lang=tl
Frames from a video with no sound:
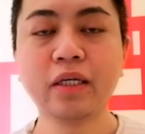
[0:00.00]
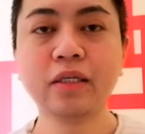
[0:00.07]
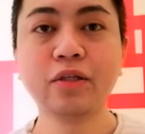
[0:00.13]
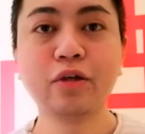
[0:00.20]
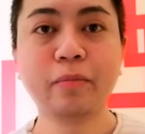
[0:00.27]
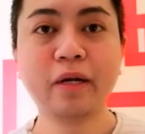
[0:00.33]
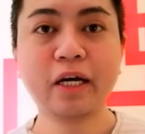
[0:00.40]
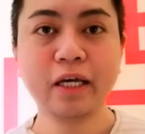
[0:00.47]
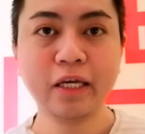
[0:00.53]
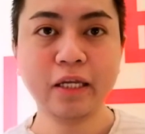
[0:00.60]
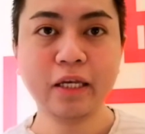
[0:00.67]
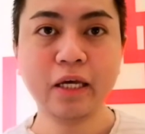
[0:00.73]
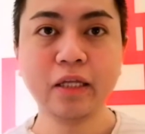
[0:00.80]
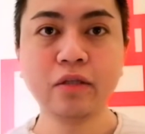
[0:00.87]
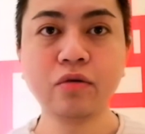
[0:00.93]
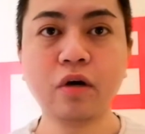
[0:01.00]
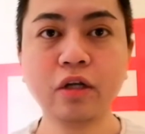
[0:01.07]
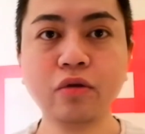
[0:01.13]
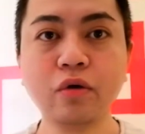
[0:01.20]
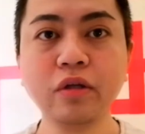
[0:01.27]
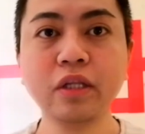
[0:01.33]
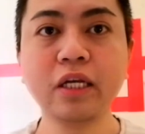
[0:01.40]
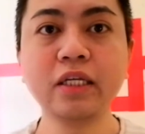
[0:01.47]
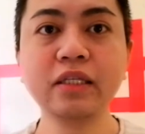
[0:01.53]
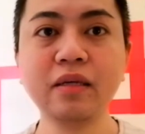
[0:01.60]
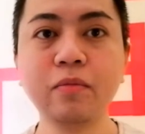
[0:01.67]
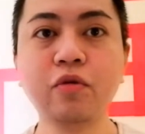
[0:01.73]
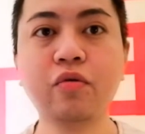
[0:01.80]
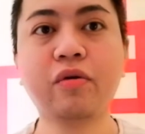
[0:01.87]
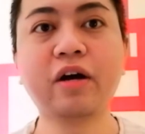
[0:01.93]
kasi sobrang init. So, ito yung
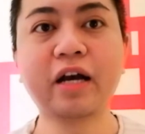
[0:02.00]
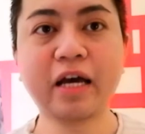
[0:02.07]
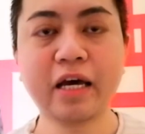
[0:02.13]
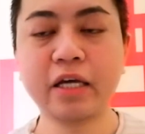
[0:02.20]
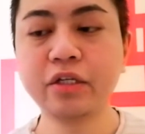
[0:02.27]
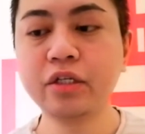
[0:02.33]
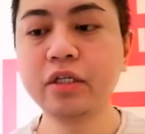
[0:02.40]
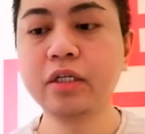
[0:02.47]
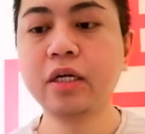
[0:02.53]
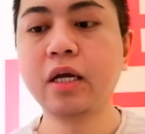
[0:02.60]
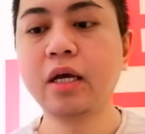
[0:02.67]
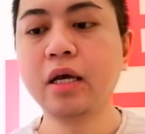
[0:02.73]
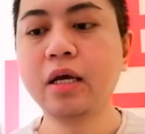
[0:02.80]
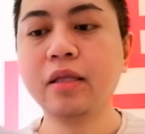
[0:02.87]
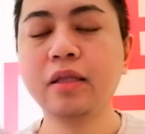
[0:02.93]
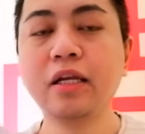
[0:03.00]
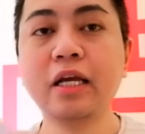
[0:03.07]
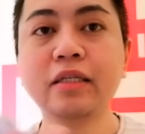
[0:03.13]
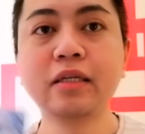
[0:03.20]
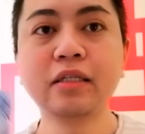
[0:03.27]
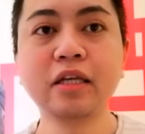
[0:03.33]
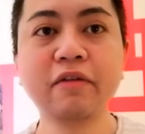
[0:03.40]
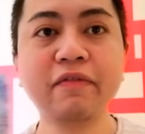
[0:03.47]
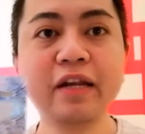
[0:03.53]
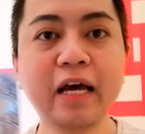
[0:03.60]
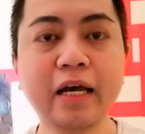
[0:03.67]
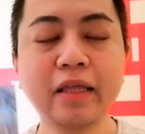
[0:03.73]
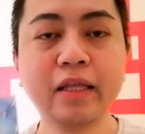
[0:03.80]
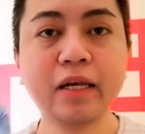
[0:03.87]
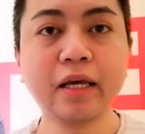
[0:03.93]
na-receive kong cash na nasa
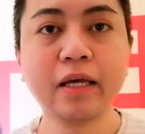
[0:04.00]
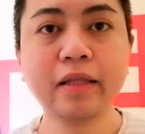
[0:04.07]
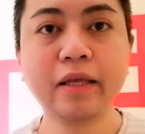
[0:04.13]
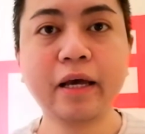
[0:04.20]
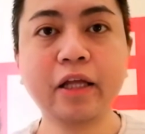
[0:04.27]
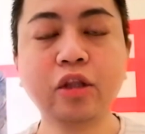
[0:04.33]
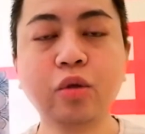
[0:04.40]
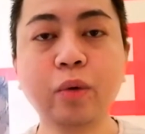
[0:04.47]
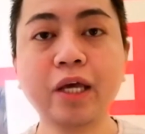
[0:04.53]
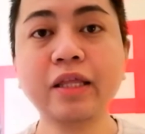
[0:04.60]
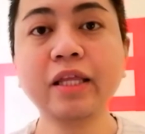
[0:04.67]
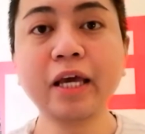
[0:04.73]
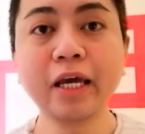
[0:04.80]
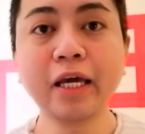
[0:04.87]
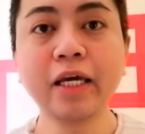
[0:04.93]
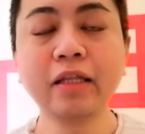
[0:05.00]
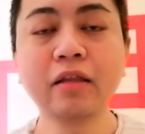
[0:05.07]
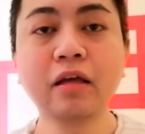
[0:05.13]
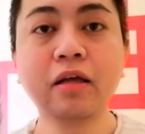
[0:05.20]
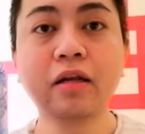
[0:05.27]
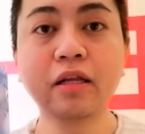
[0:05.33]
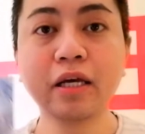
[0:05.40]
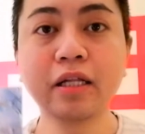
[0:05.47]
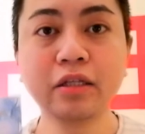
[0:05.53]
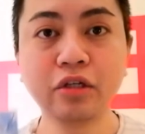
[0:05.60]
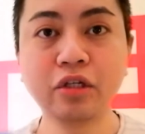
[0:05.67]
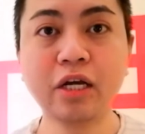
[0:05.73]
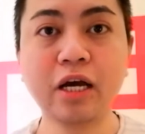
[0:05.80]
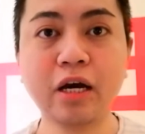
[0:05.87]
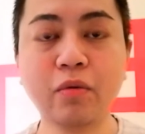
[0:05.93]
728 real
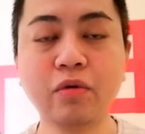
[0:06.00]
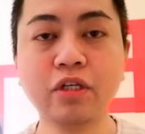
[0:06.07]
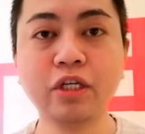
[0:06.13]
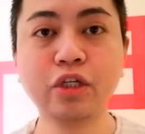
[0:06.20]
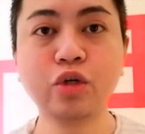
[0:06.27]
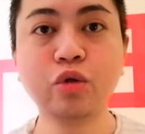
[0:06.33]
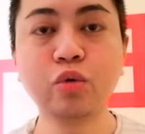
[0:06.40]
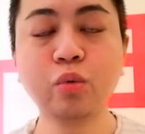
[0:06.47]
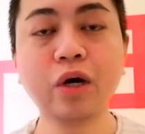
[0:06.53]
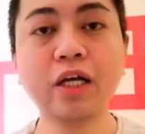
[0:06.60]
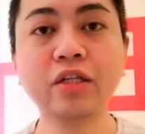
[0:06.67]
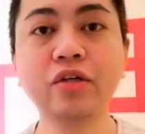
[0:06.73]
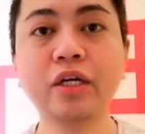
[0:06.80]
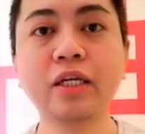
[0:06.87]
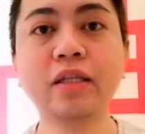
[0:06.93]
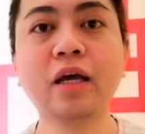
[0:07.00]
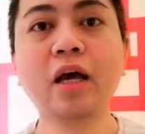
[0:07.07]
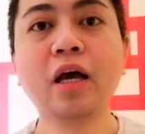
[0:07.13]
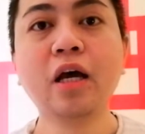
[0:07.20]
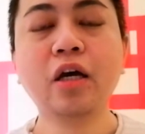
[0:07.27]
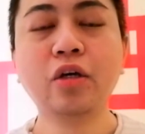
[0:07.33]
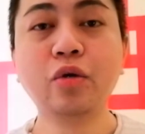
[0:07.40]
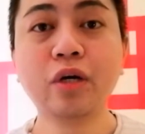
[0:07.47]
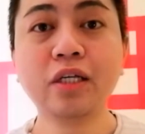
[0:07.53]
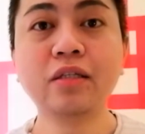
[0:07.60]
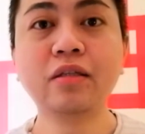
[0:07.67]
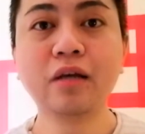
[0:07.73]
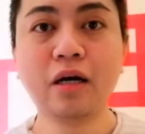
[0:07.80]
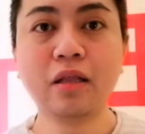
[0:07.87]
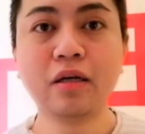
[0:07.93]
siya which is yung 200 US
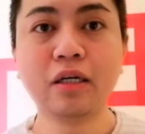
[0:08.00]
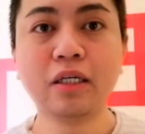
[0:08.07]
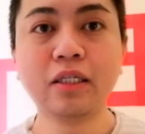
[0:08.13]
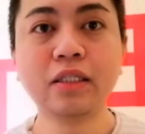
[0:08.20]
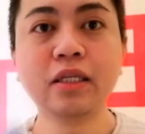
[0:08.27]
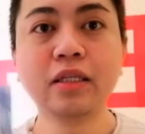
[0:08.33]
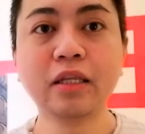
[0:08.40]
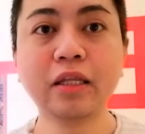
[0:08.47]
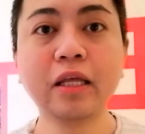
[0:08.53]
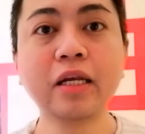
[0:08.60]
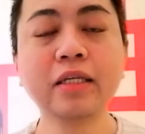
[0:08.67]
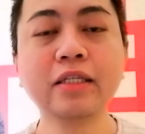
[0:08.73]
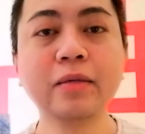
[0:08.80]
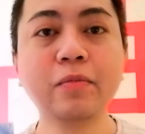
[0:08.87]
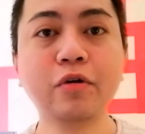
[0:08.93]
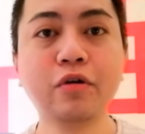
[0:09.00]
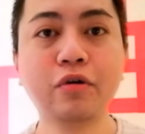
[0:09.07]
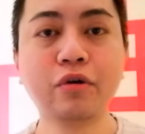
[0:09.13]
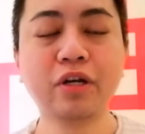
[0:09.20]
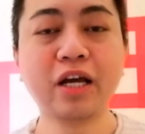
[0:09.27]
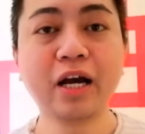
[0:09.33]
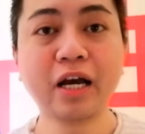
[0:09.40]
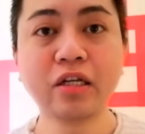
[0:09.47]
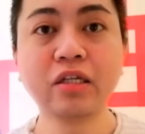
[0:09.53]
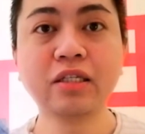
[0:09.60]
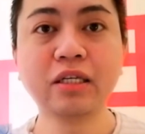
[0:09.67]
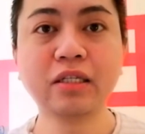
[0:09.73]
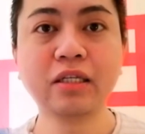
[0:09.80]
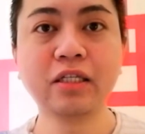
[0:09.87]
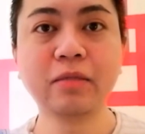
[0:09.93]
dollars na na-receive ko ng cash
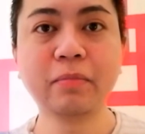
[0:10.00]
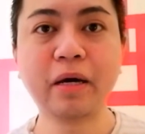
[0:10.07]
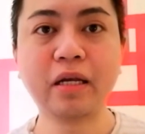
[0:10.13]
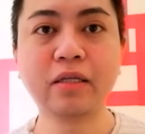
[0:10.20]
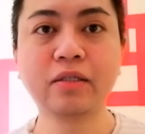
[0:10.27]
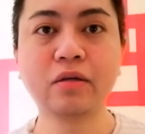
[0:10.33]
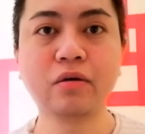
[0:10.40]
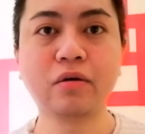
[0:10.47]
assistance para sa